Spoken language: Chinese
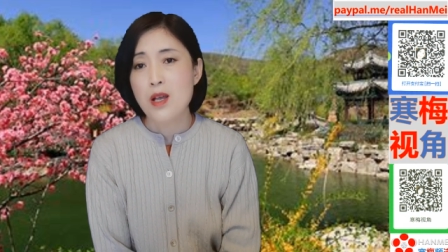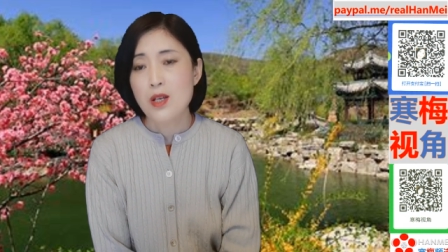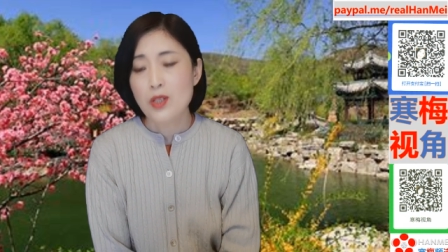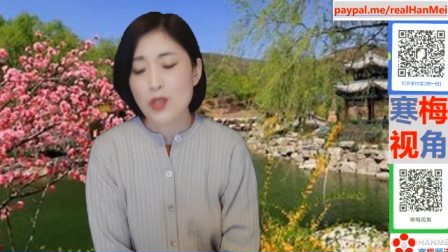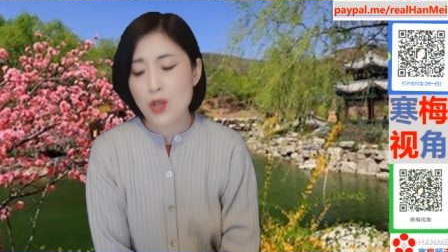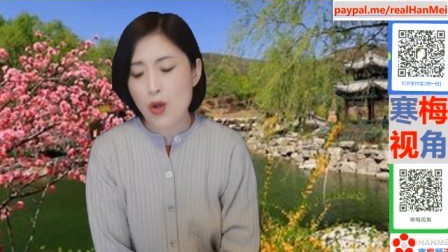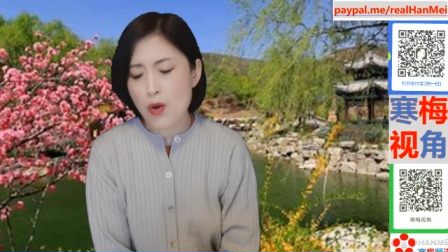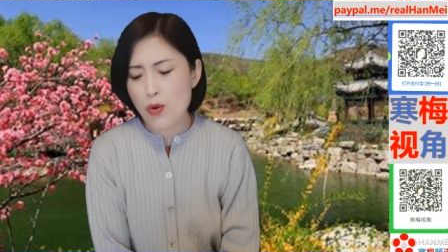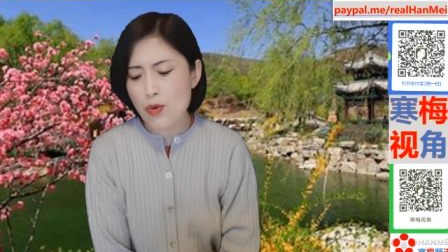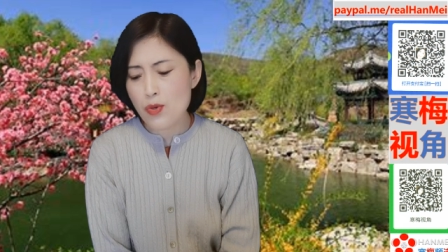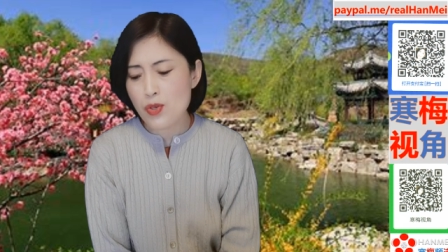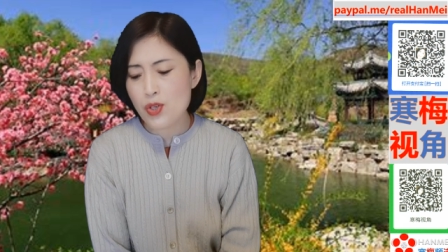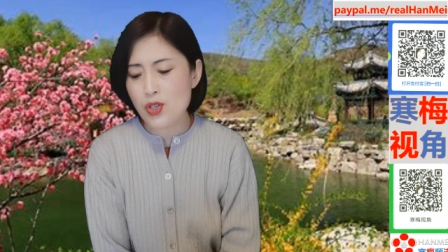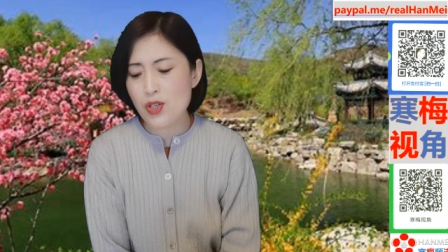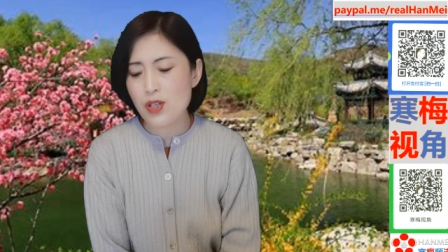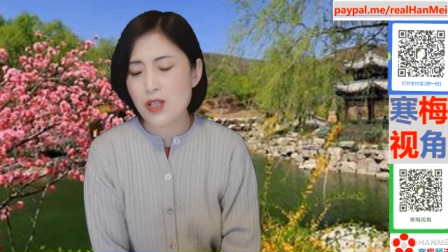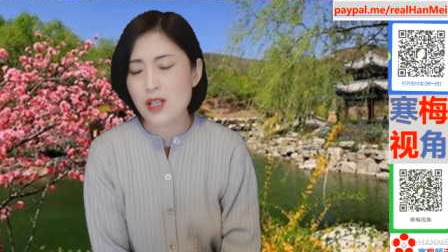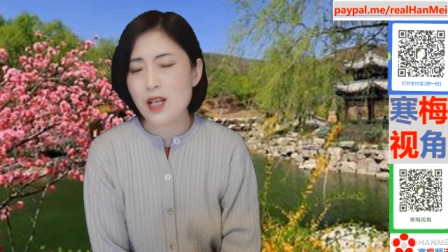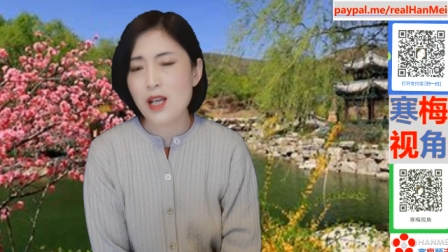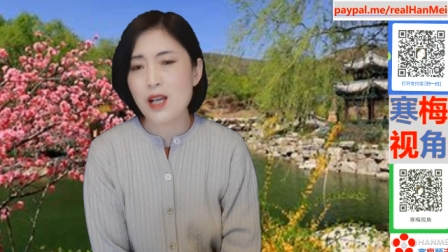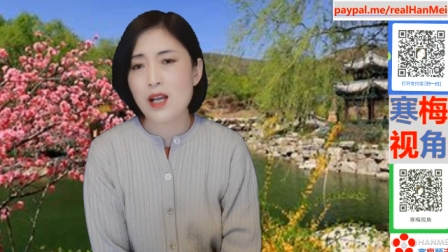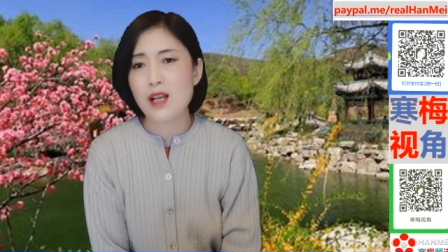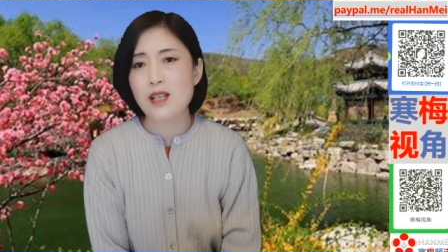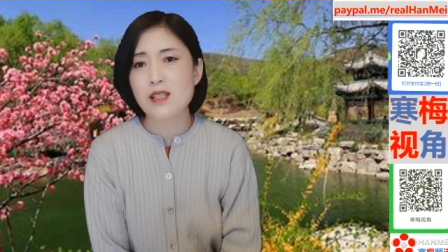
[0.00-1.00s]
都是
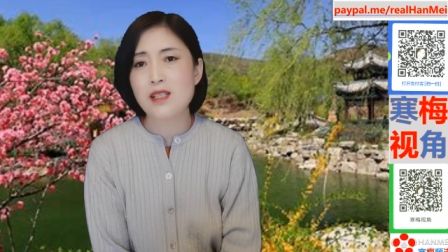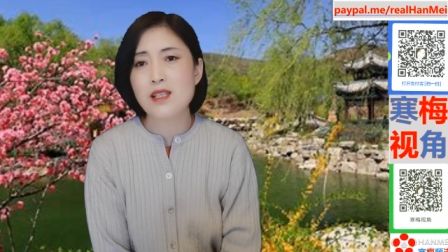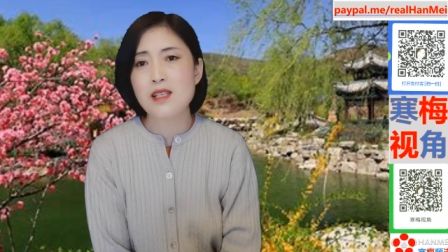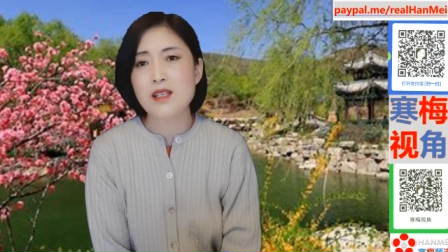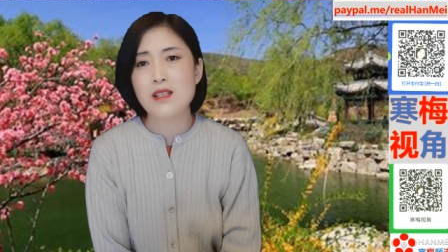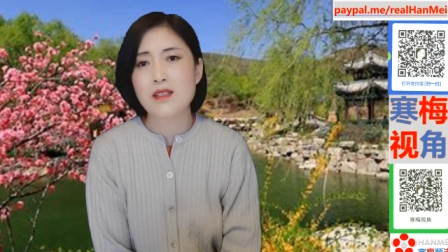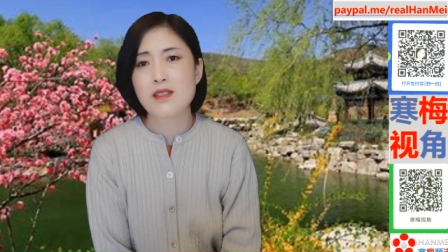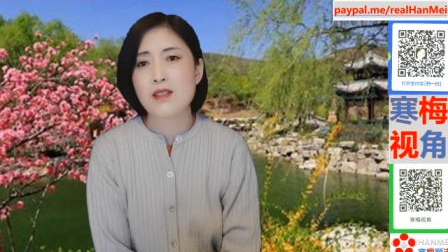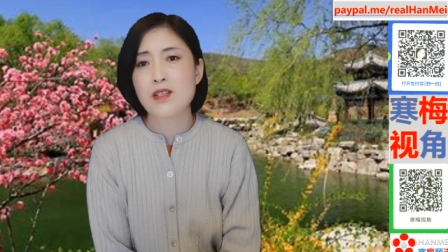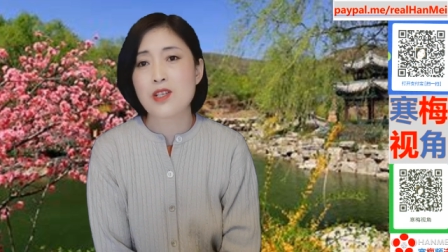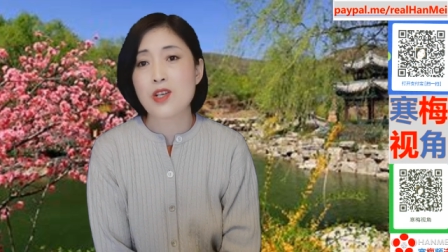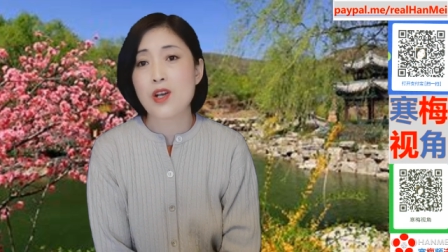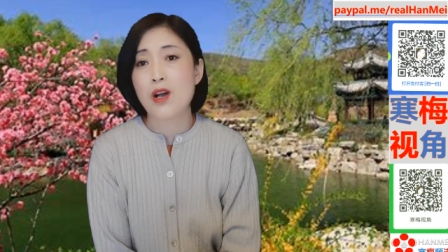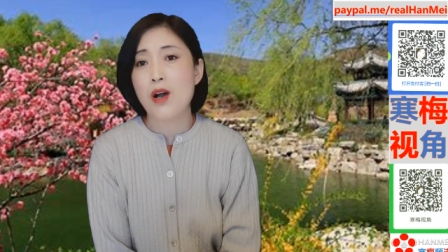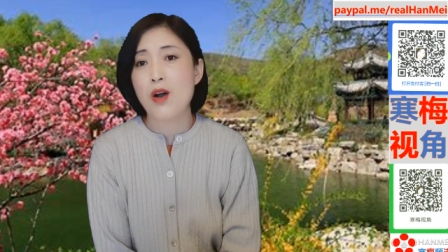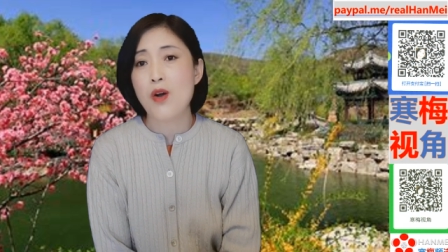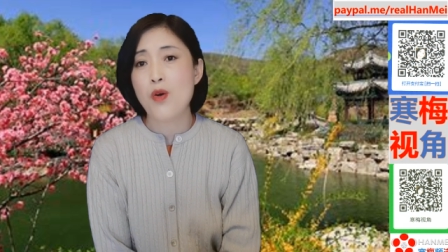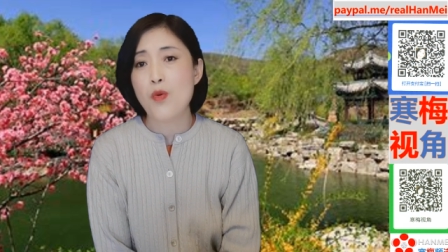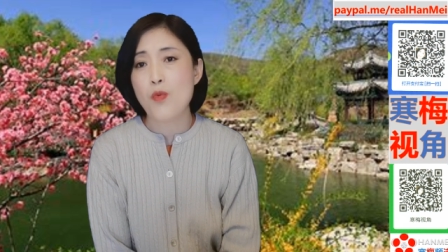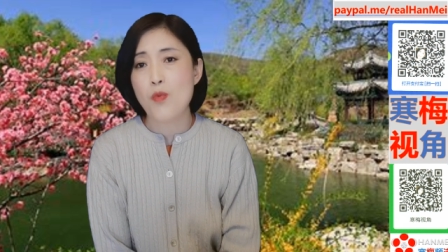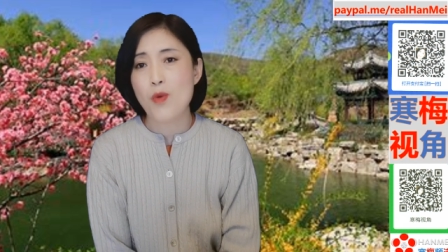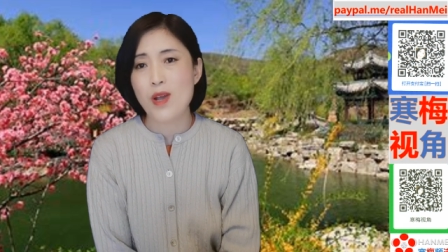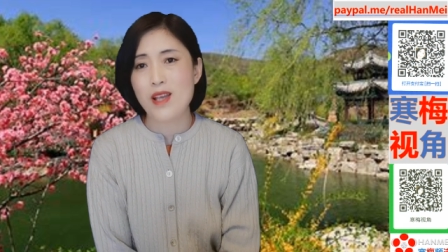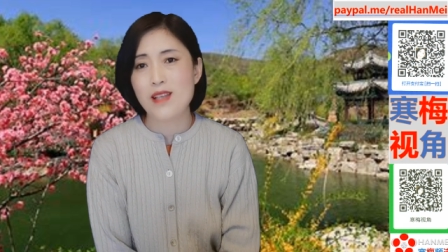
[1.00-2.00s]
这个记
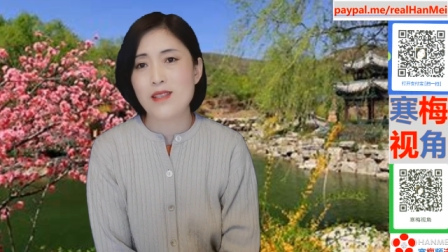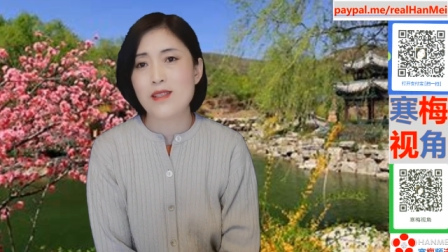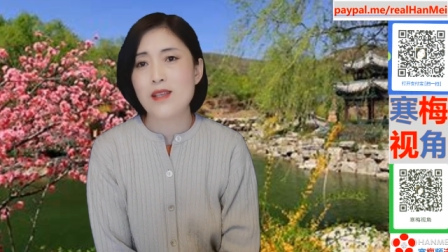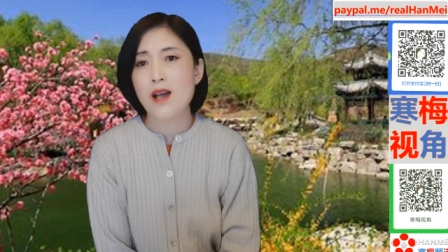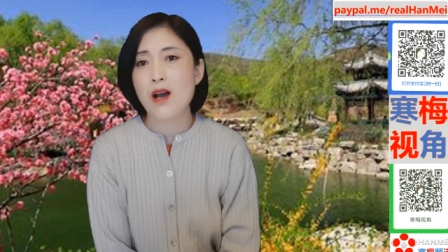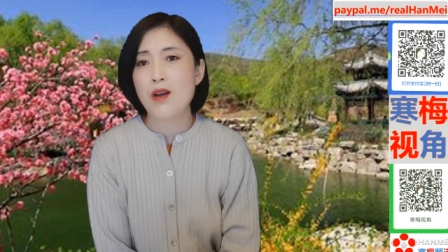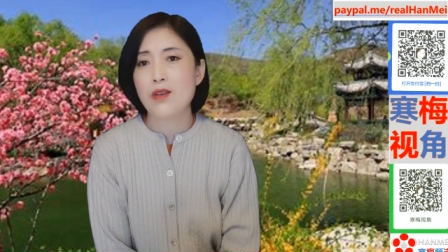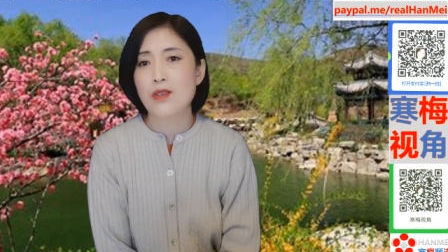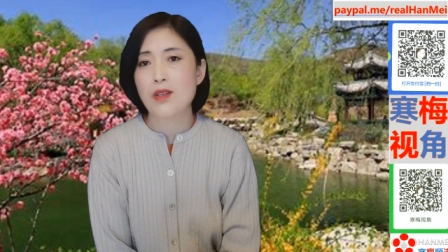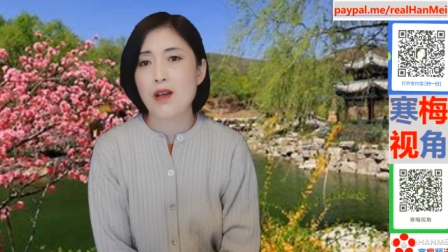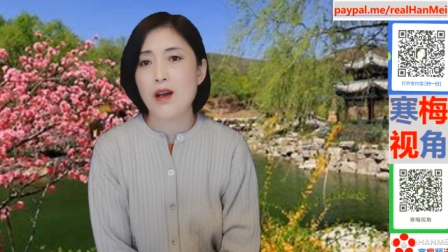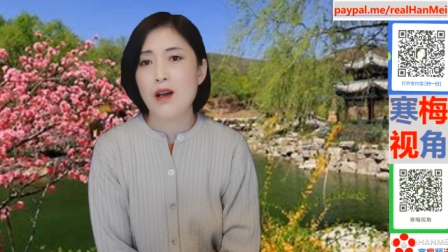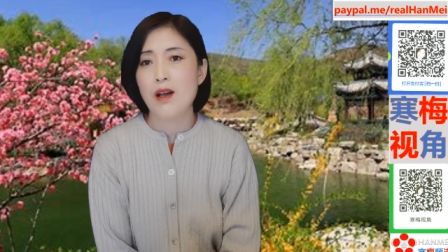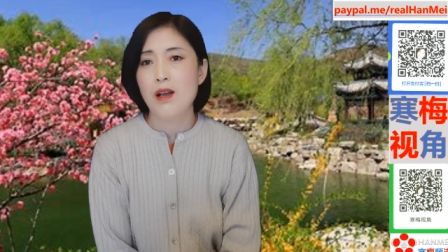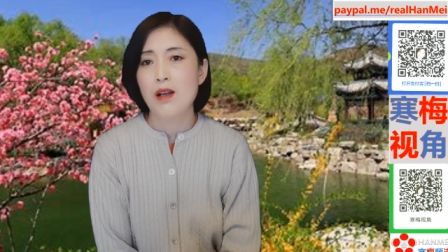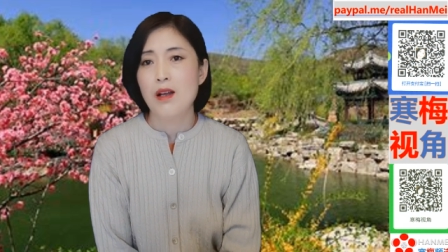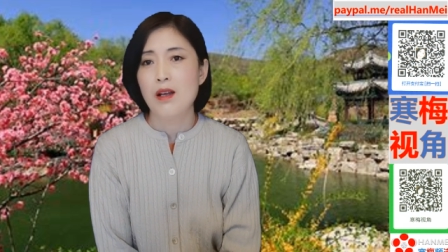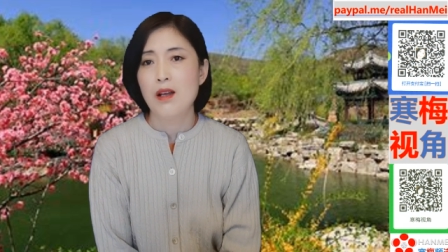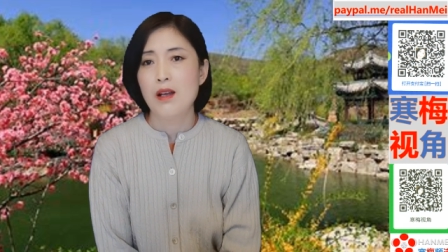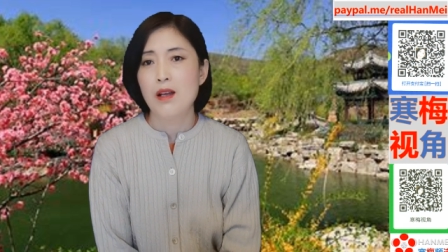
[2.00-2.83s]
者伪造的。